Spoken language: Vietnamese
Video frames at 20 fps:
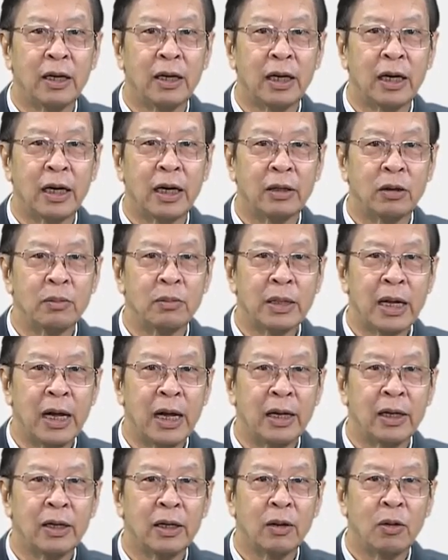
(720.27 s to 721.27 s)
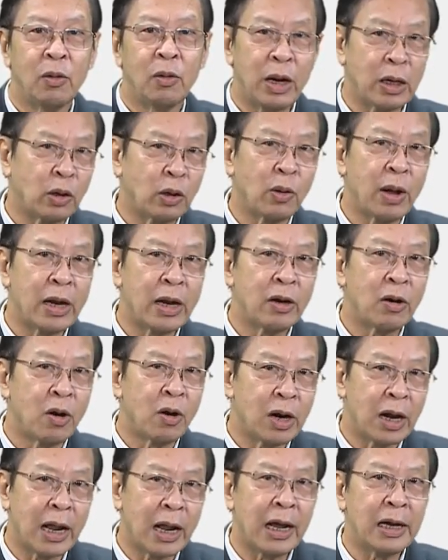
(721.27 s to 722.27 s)
à, chúng ta hoàn toàn
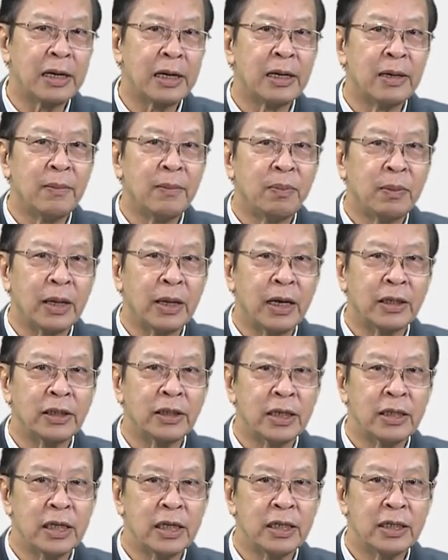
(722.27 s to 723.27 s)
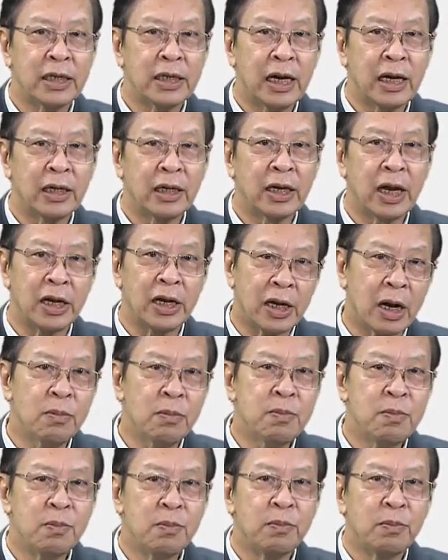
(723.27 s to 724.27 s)
online à, sẽ diễn ra thành công
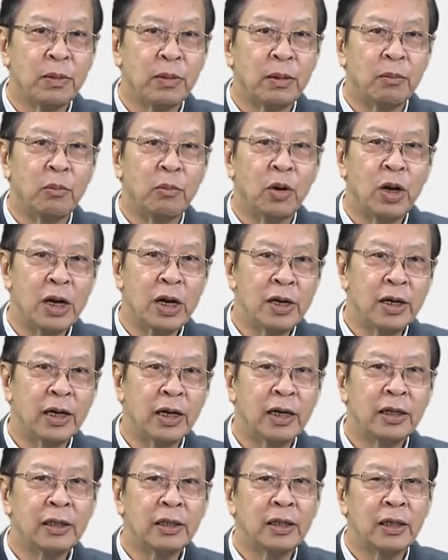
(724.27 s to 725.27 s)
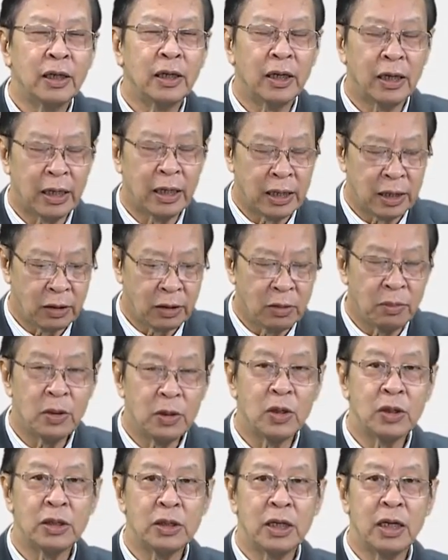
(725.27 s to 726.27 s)
một lần nữa à, chúng
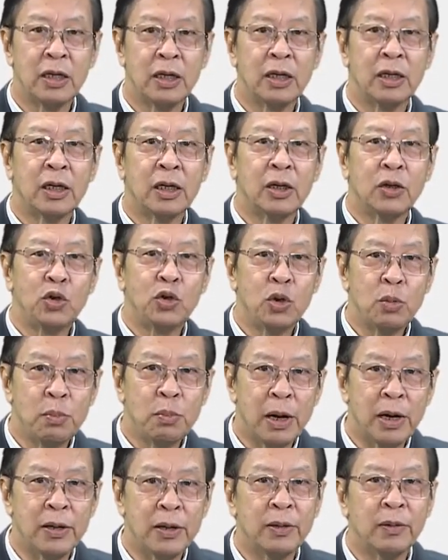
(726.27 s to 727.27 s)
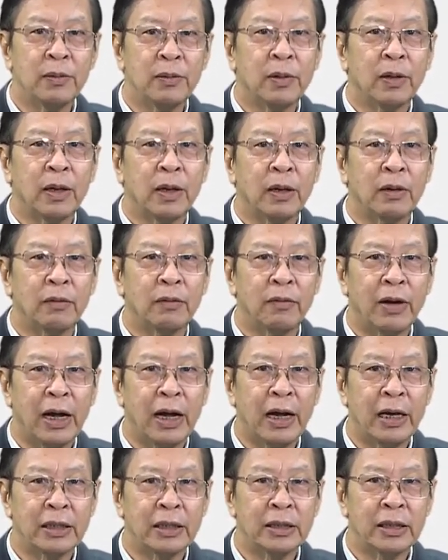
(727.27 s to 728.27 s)
tôi xin chúc mừng
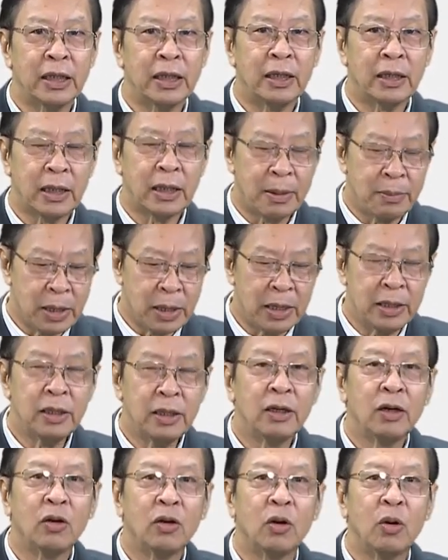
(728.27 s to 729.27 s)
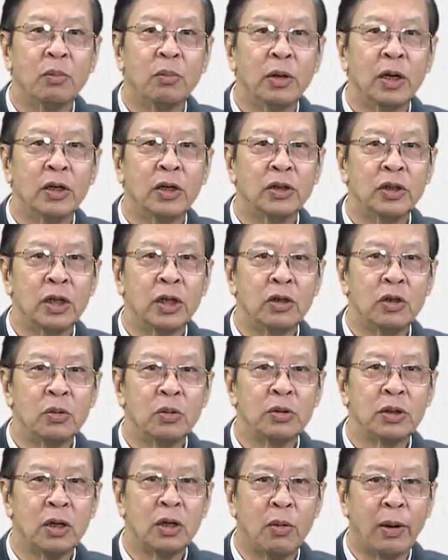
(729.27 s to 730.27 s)
và xin cảm ơn cũng như xin chúc
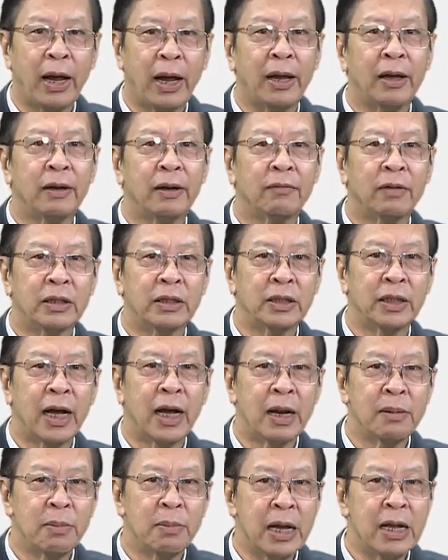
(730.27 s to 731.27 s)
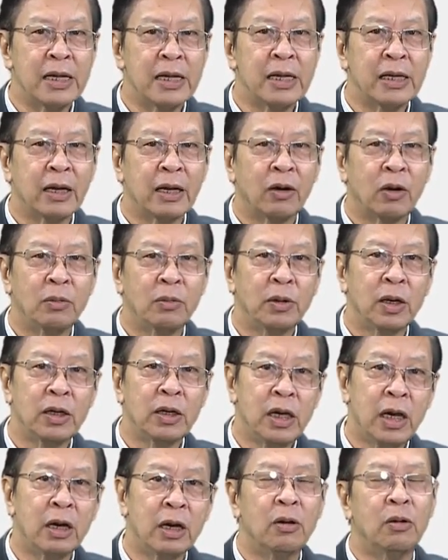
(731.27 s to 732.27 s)
sức khỏe và sự an bình cũng như
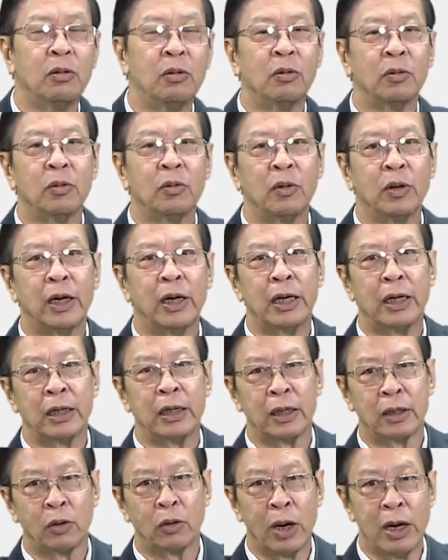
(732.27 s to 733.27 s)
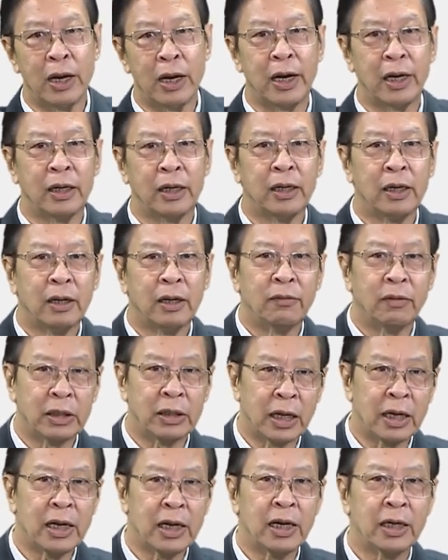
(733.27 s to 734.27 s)
nhiều à, thuận lợi
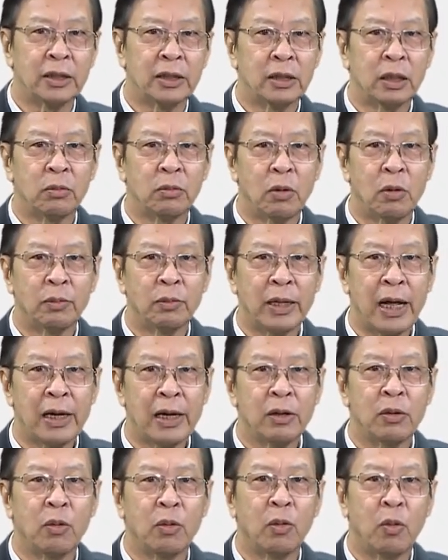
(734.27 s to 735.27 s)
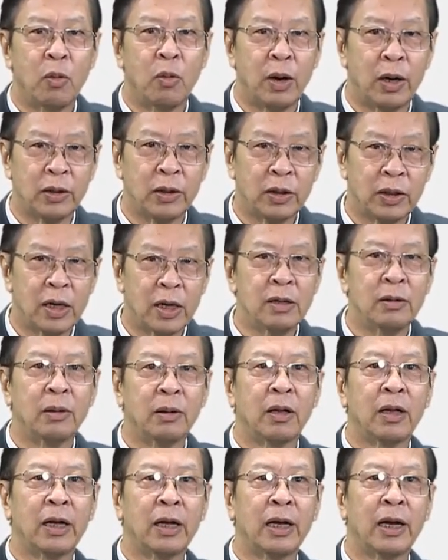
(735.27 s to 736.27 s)
thắng lợi trong công tác của từng
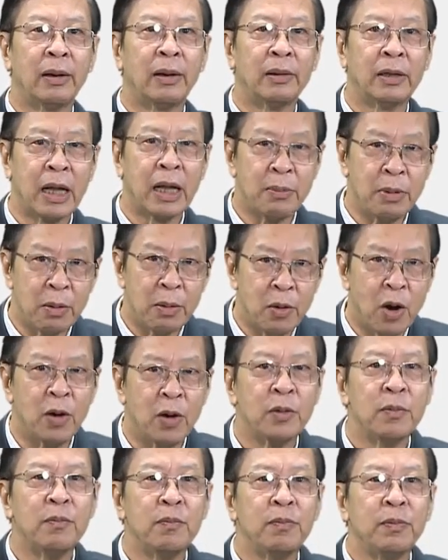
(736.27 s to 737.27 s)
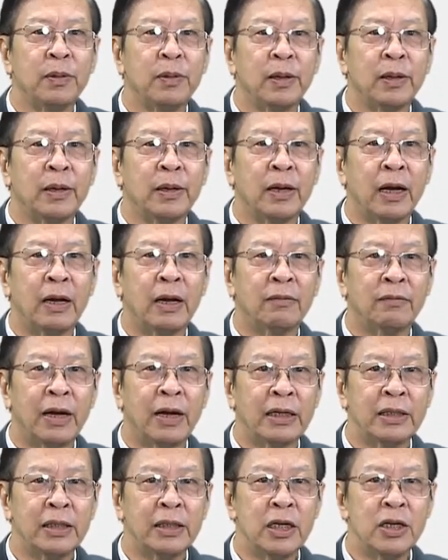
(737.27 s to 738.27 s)
à, đại biểu một à,
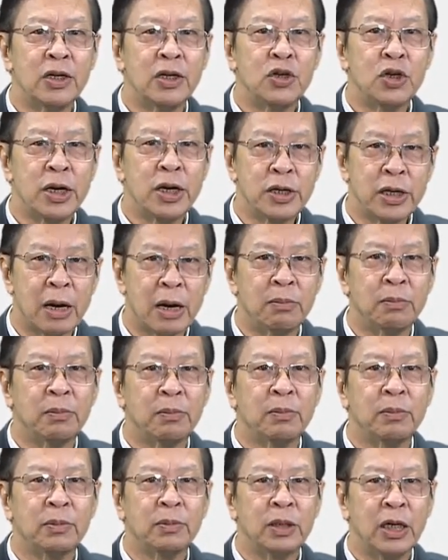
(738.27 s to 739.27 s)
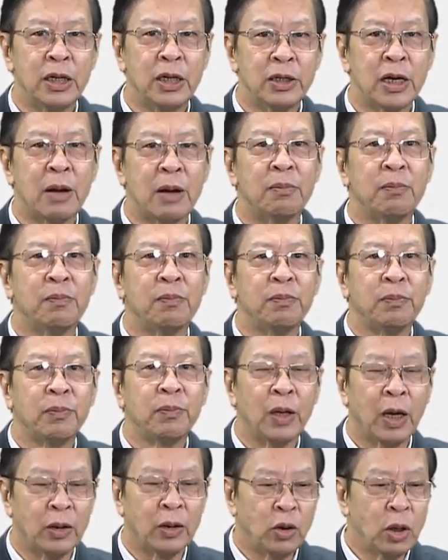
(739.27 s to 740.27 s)
và xin trân trọng, trịnh trọng
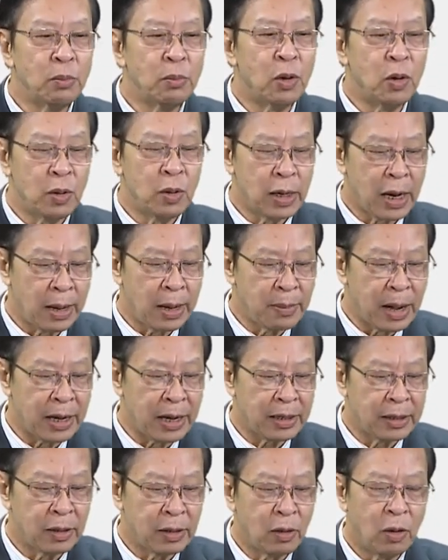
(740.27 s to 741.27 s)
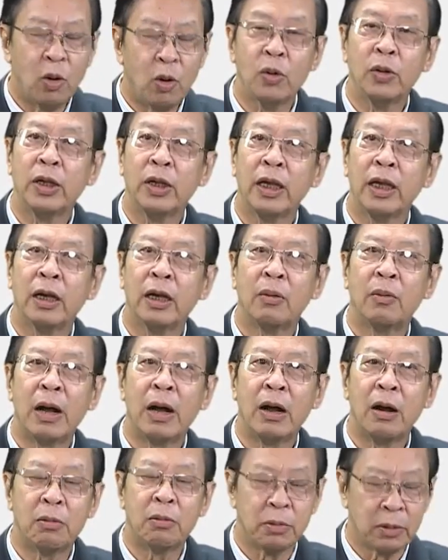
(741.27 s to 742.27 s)
à, tuyên bố khai mạc Hội nghị khoa
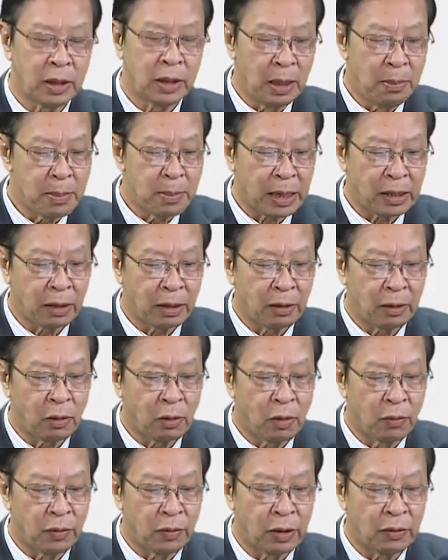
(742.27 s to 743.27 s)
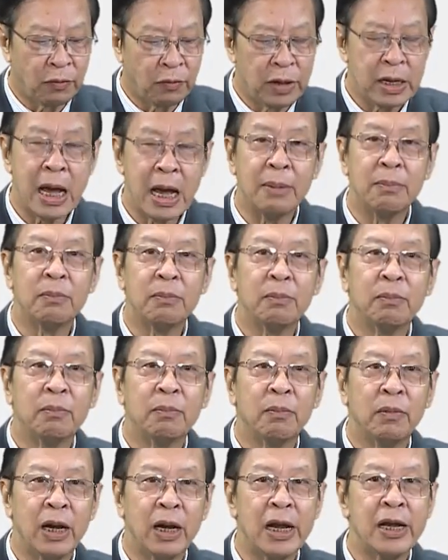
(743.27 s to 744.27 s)
học tim mạch khu vực phía Nam
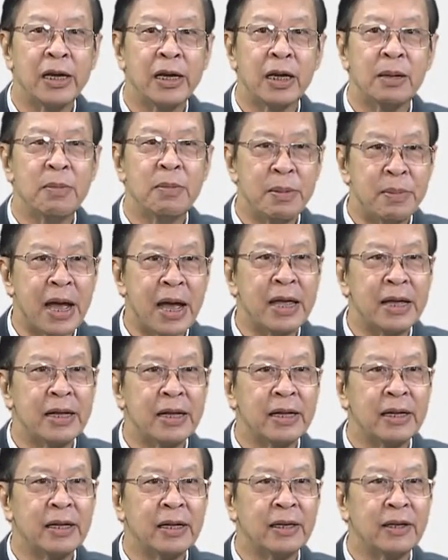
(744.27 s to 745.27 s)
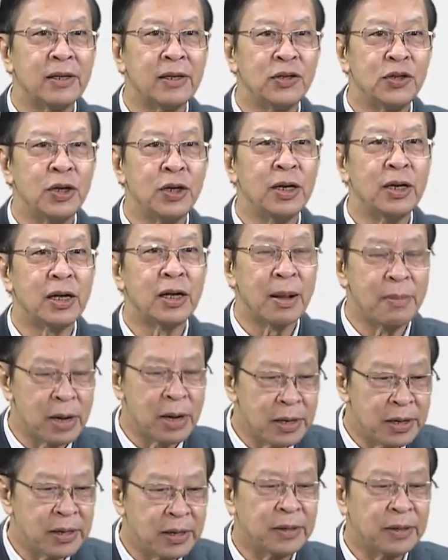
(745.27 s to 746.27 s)
lần thứ 17. Xin cảm ơn.